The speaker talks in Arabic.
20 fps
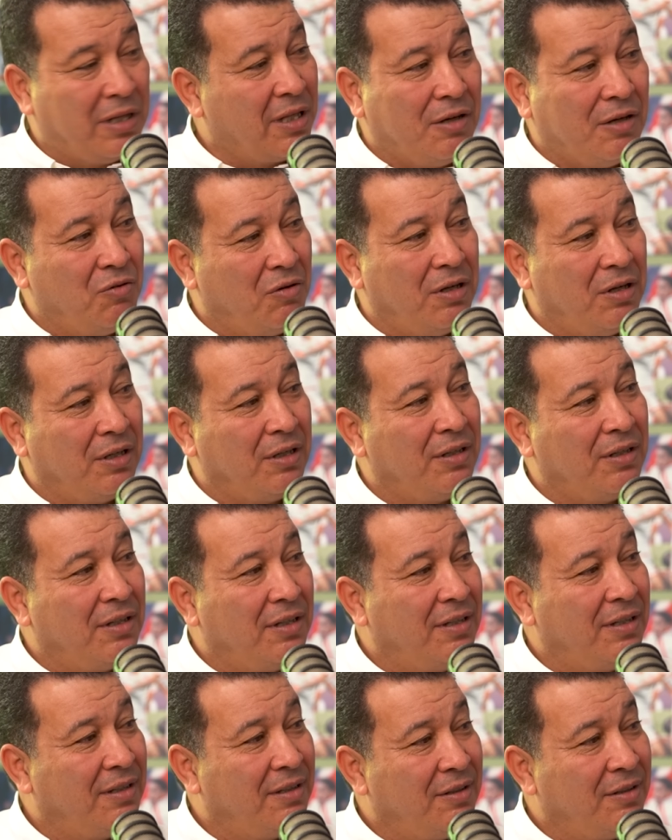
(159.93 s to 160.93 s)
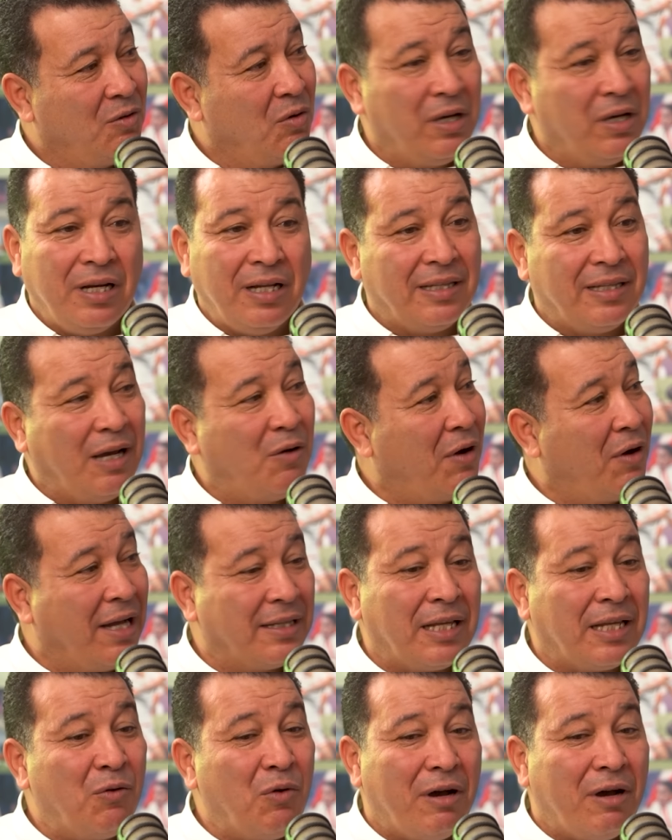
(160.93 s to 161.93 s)
لتوا إيه، والله توا
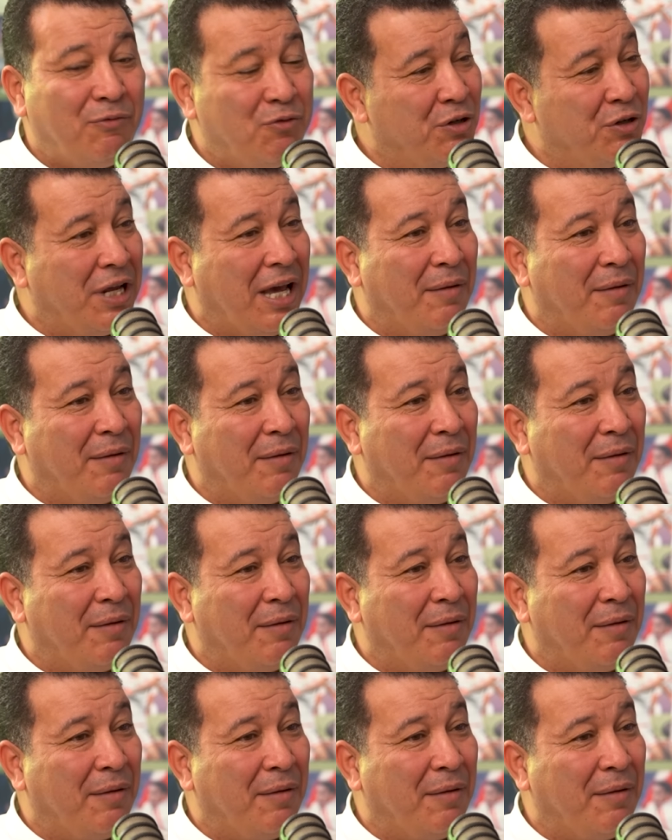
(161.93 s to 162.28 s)
حتى يوقفوني